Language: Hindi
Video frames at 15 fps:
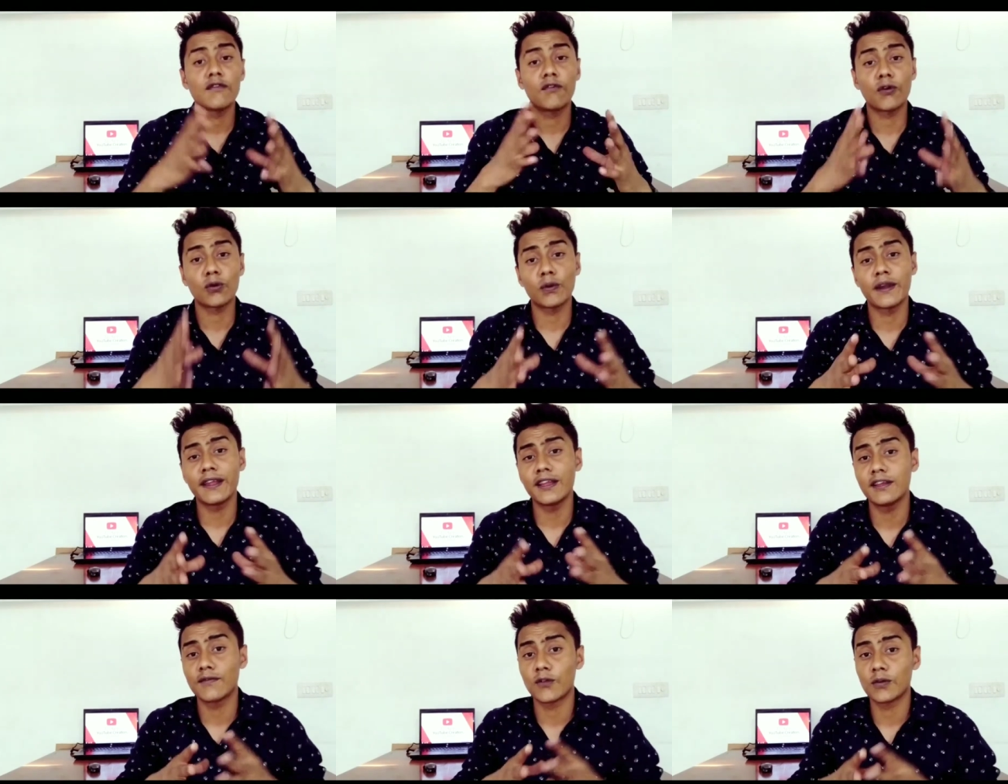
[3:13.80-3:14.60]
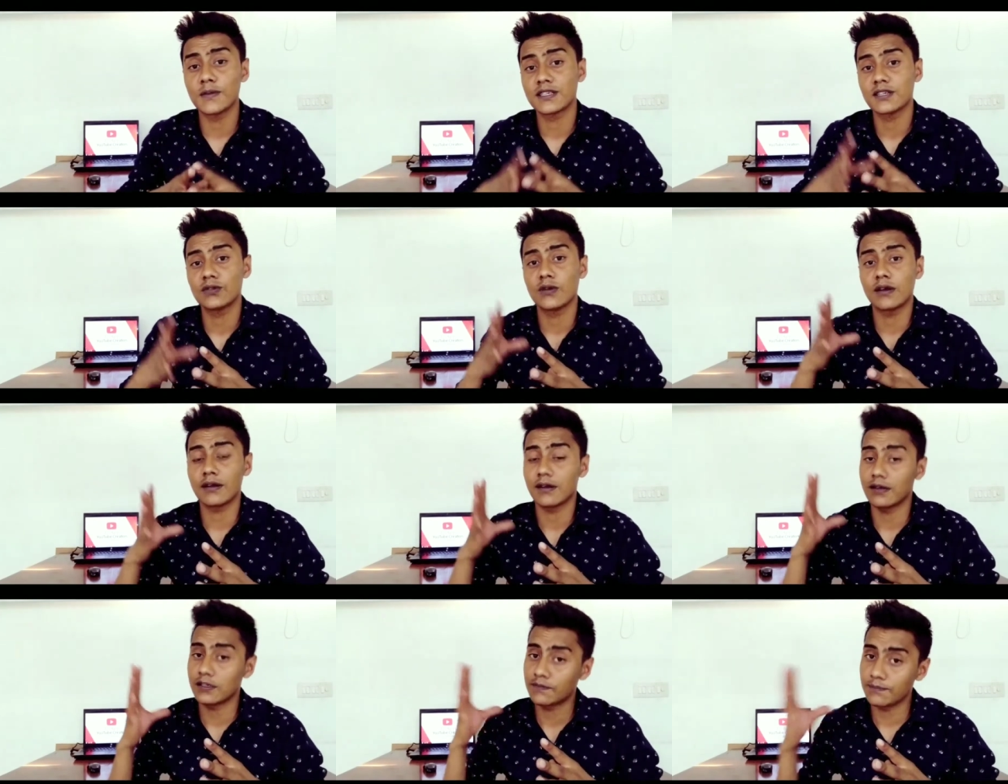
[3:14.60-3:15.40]
फॉरवर्डिंग इन्फॉर्मेशन जो
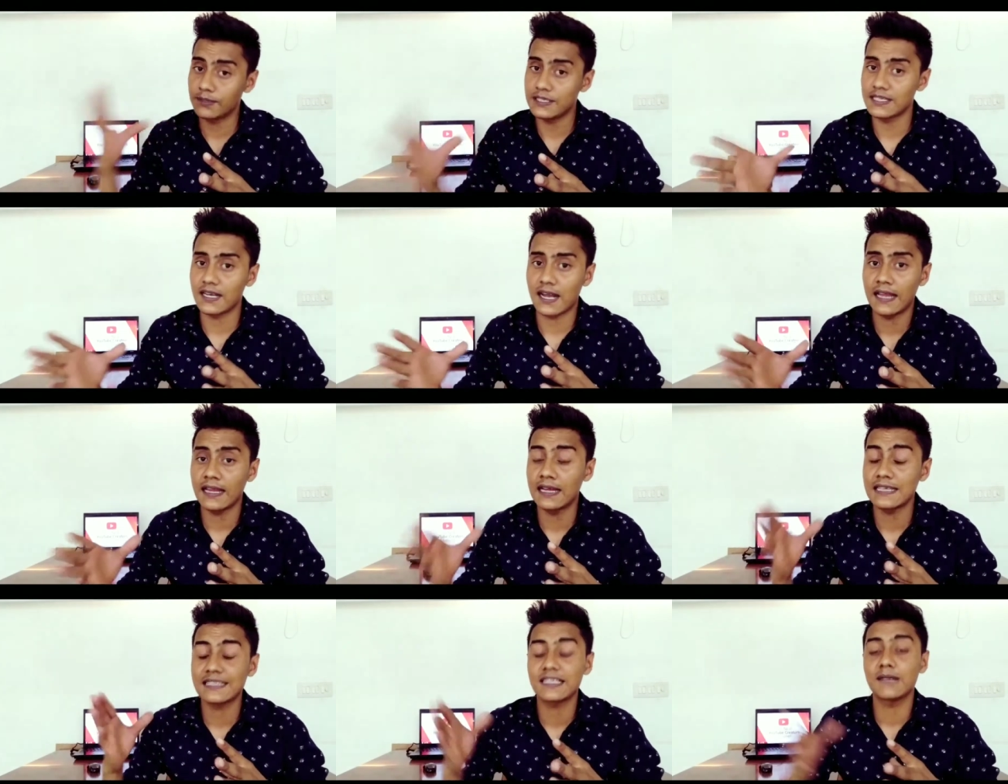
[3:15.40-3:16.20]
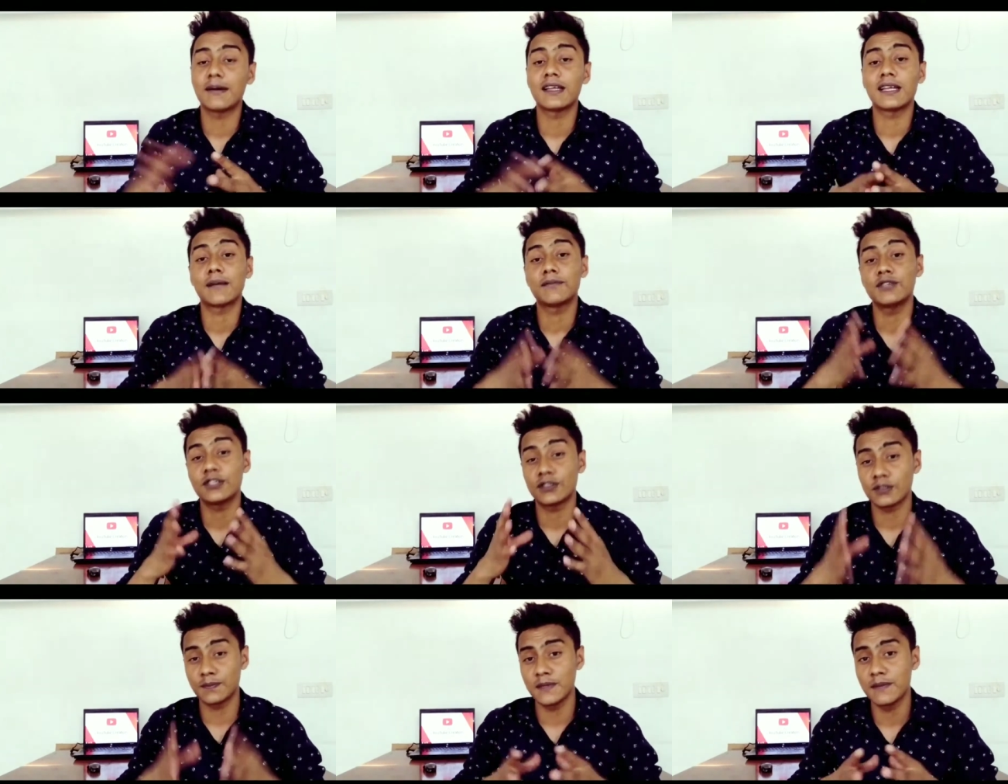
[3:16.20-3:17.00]
इस फीचर आएगा इसके बाद आप
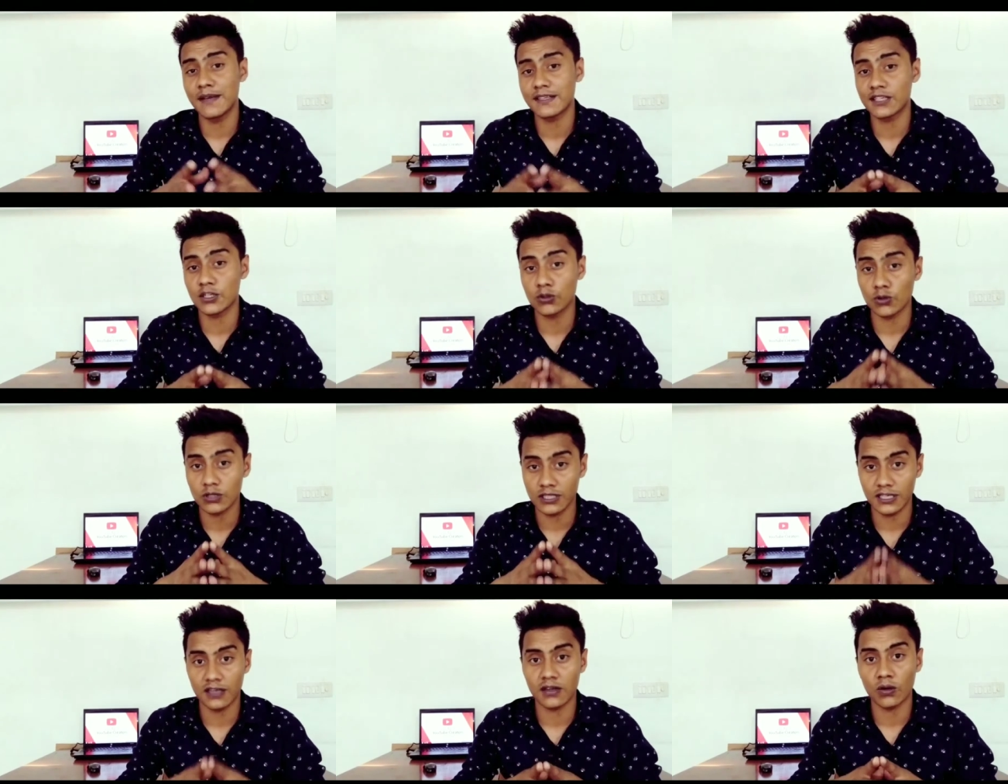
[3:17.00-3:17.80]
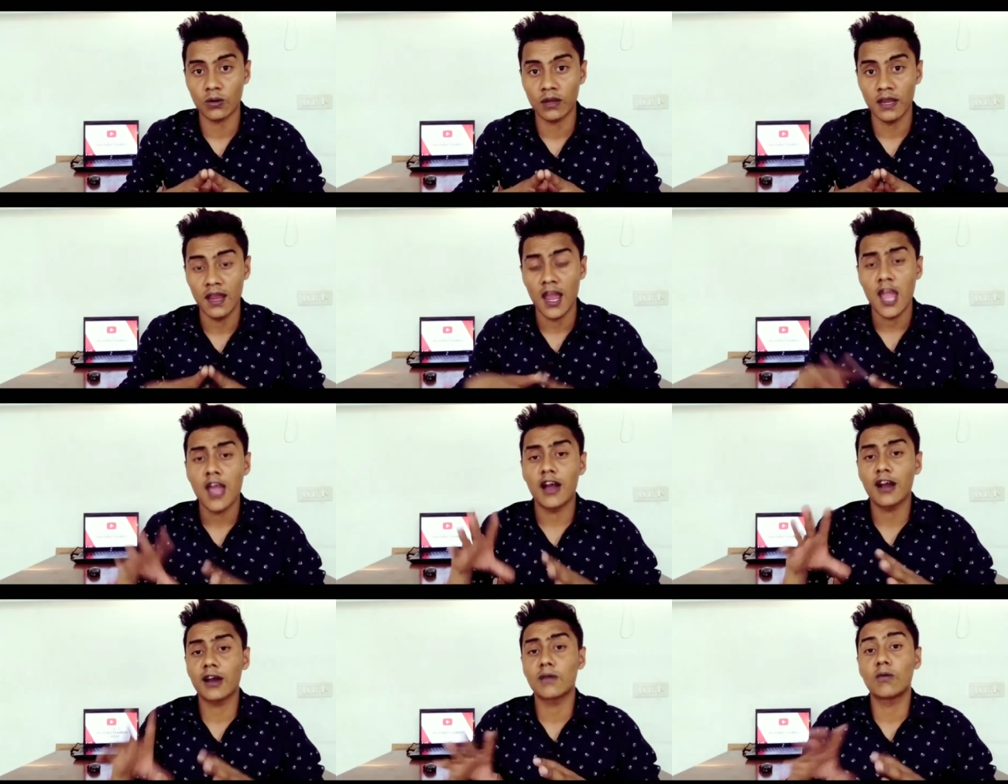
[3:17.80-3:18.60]
जिस भी मैसेज को शेयर करोगे
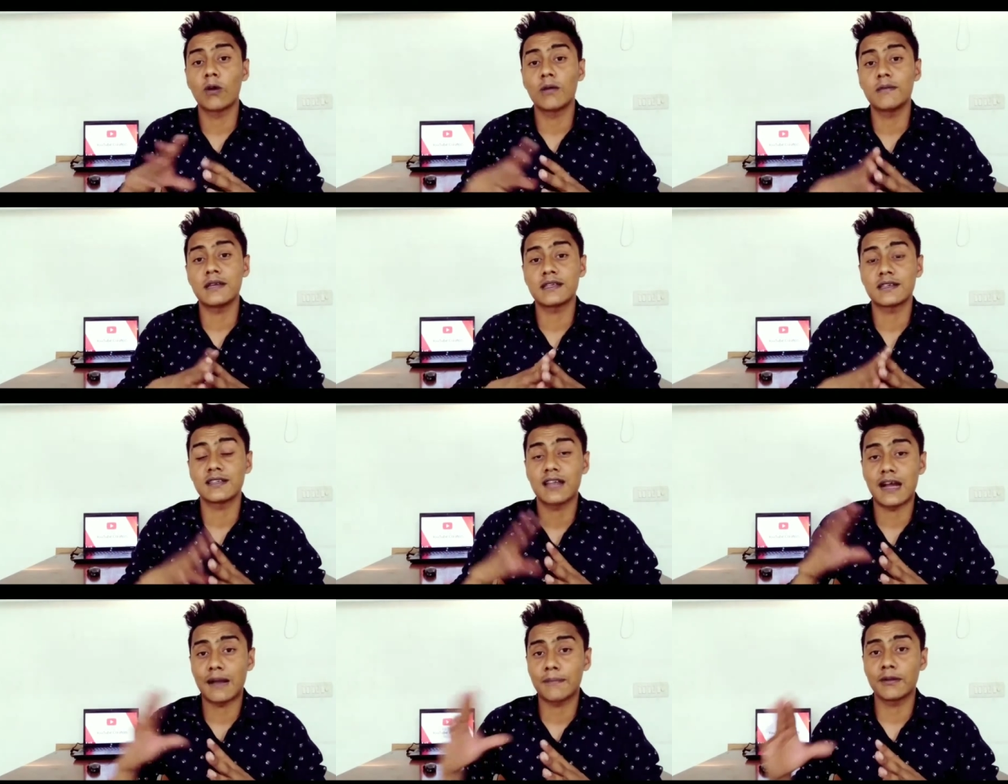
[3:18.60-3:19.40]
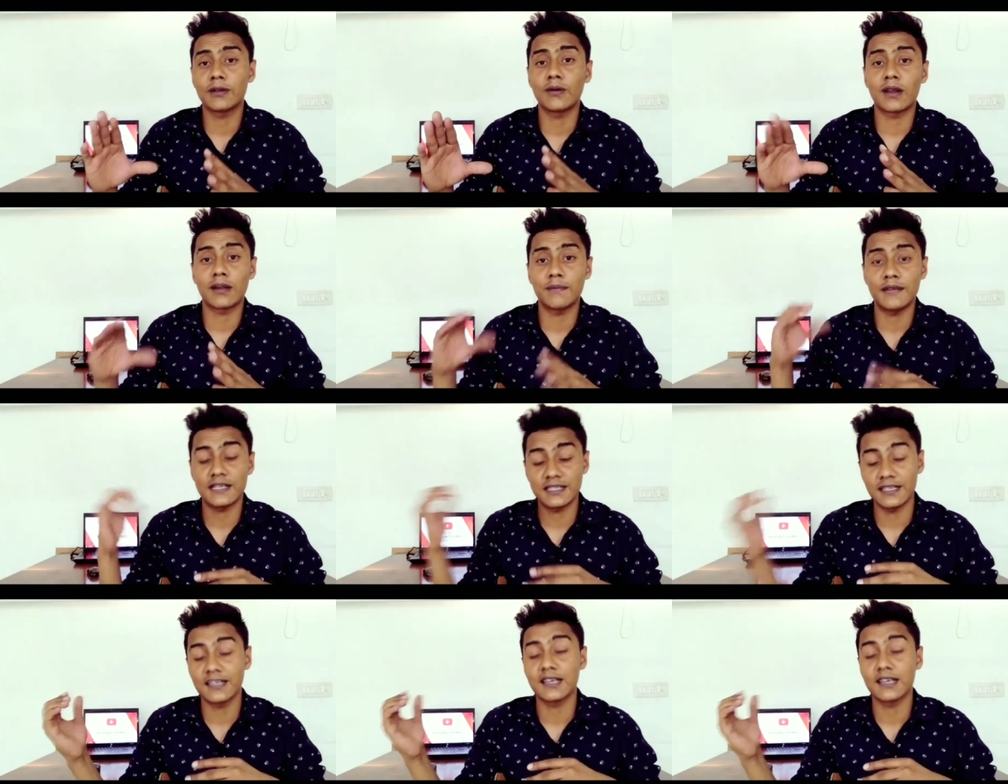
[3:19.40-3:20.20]
अगर वह मैसेज आपके द्वारा
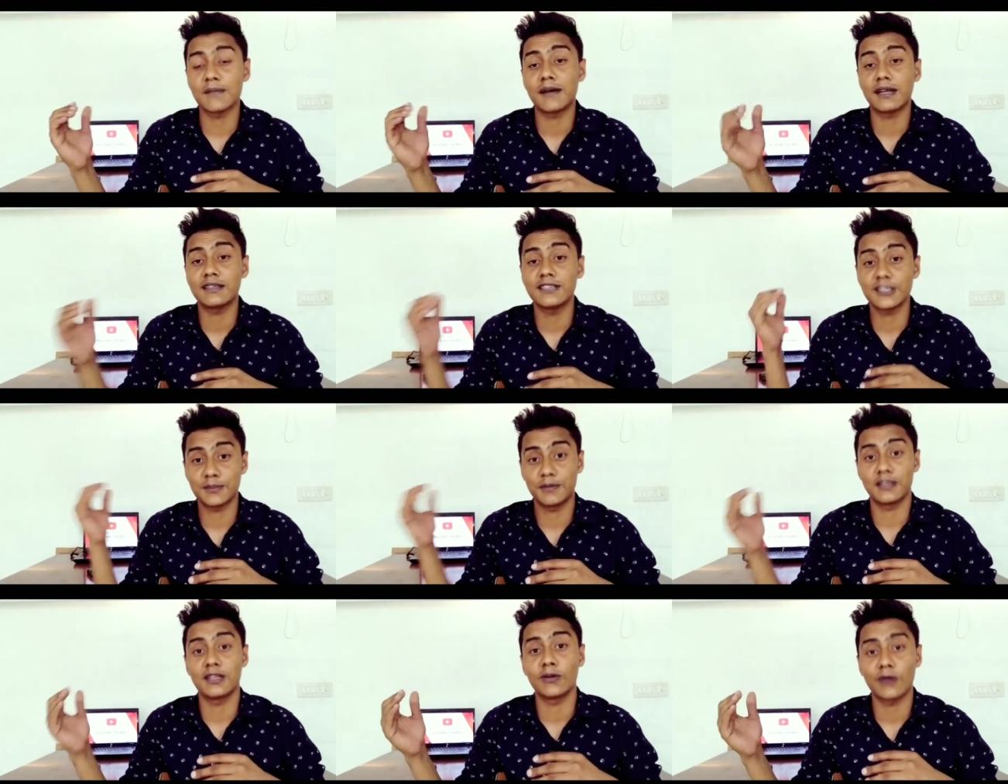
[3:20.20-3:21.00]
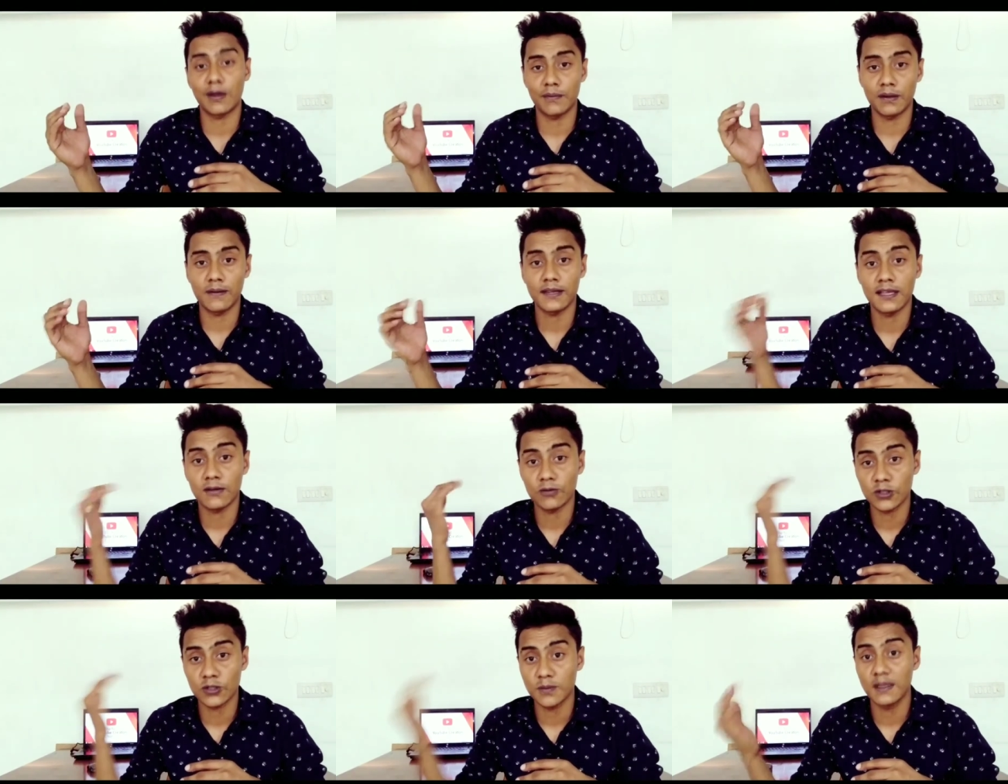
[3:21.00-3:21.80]
भेजने के बाद जिस बंदे को आपने भेजा
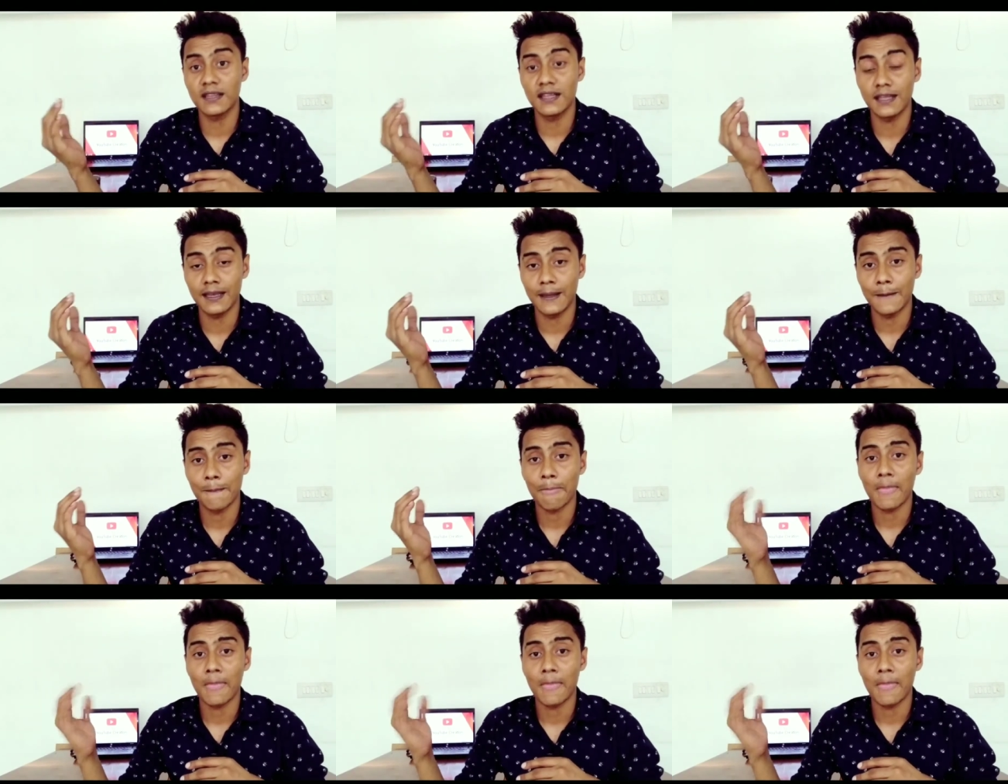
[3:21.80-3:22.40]
उस बंदे ने